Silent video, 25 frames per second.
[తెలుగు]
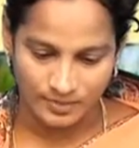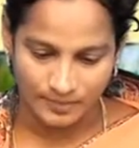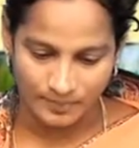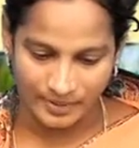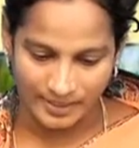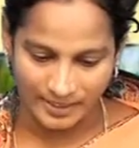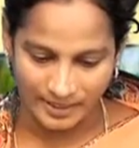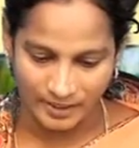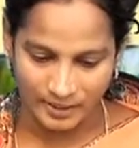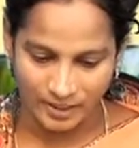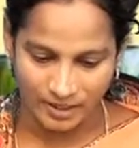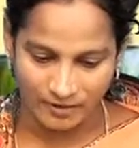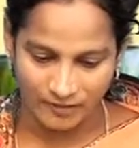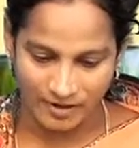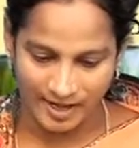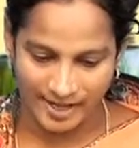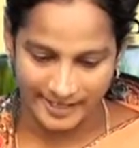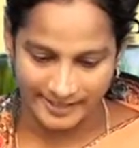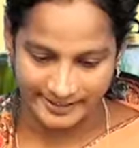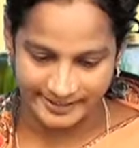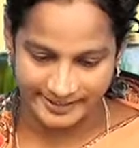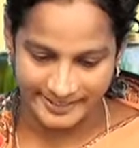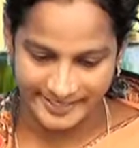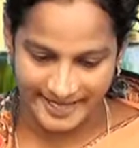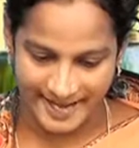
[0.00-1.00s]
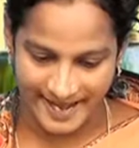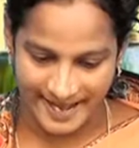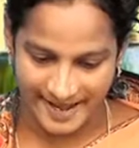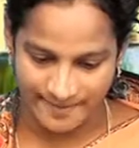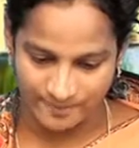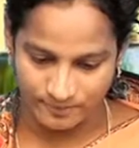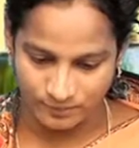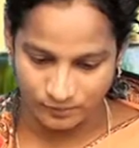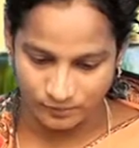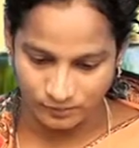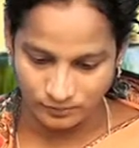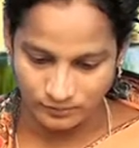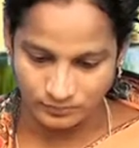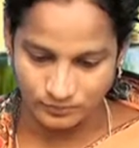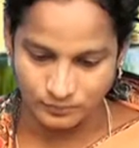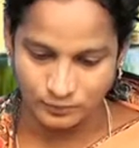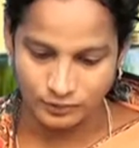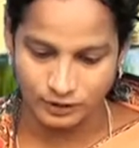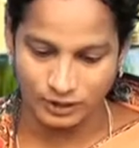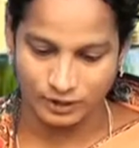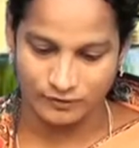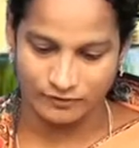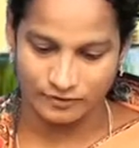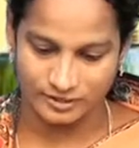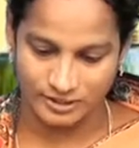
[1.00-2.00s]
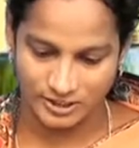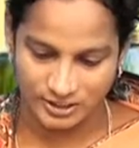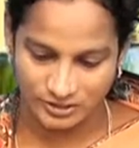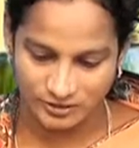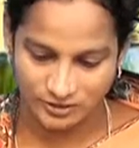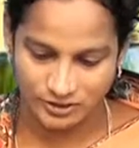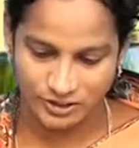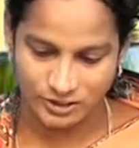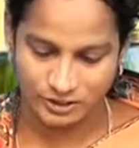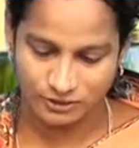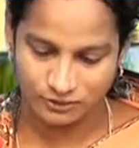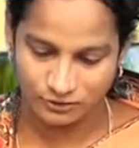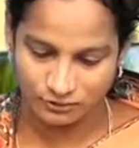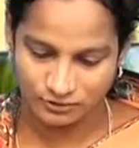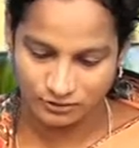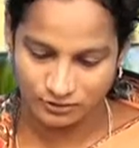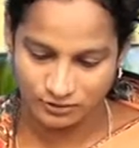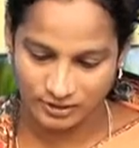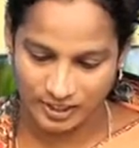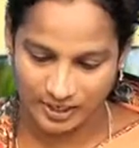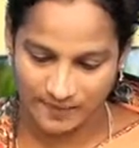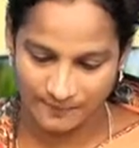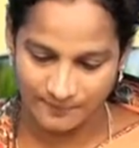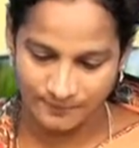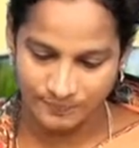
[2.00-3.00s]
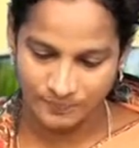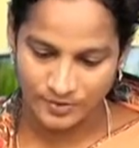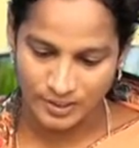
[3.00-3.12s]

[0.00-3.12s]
పన్నెండవ అధ్యాయము మూడవ వచనం చదువుకుందాం